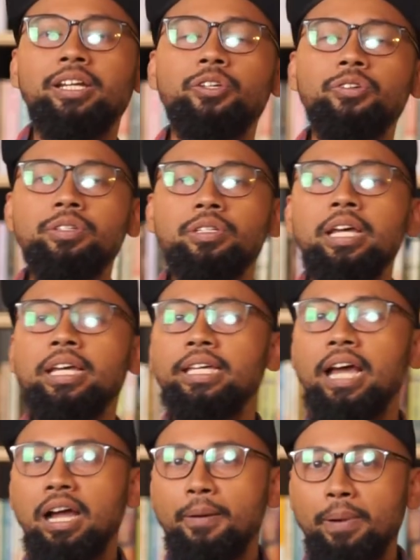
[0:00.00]
serius,
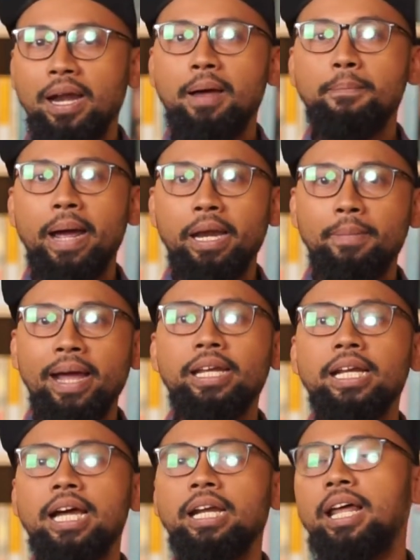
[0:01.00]
yang nggak pernah main-main
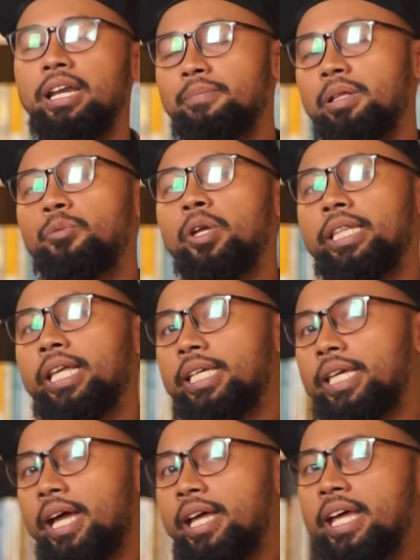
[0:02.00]
dengan kalimat
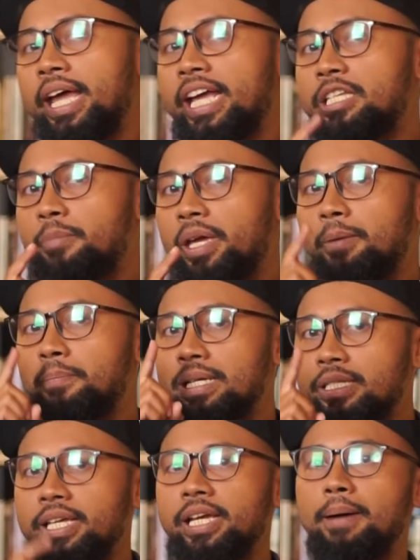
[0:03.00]
politiknya, SBY
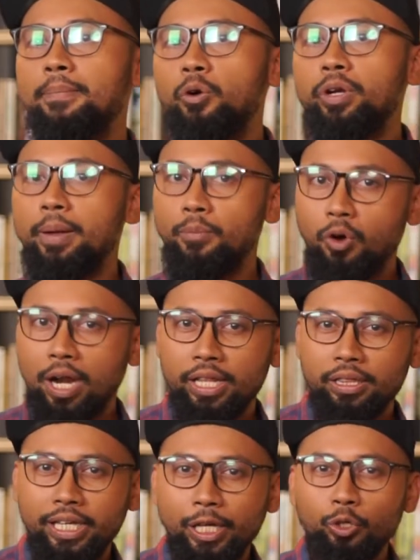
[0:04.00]
pasti nggak mau
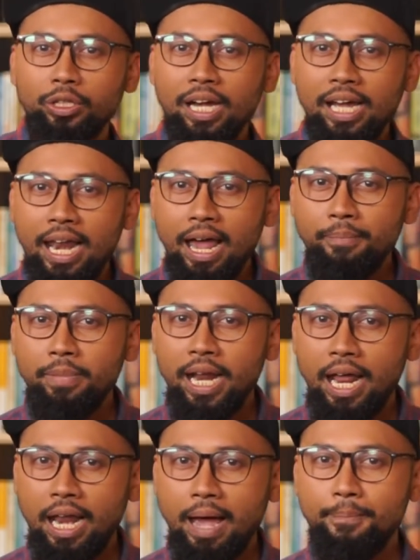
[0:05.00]
Demokrat ikut tenggelam
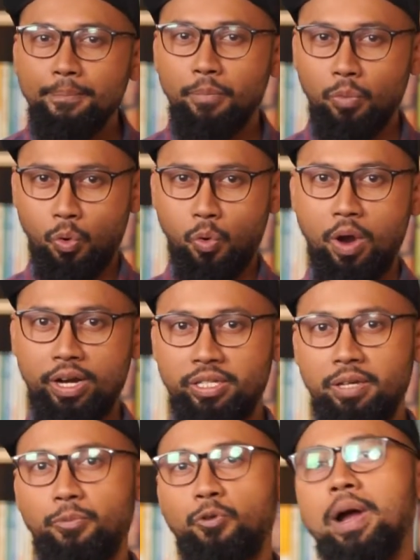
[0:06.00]
dalam
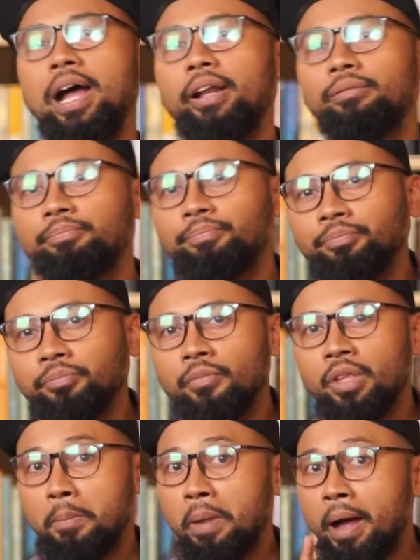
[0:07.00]
koalisi perubahan.
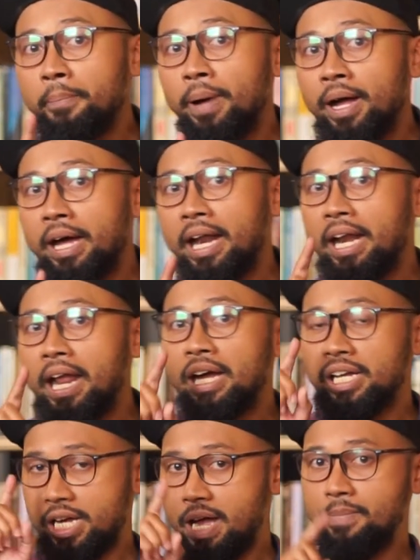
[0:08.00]
Mengapa? Karena
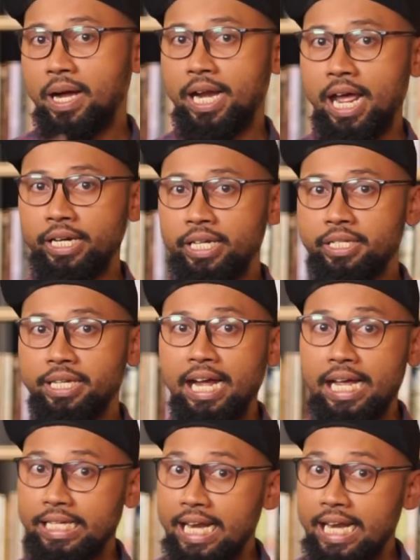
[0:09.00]
kegambangan Anies yang gak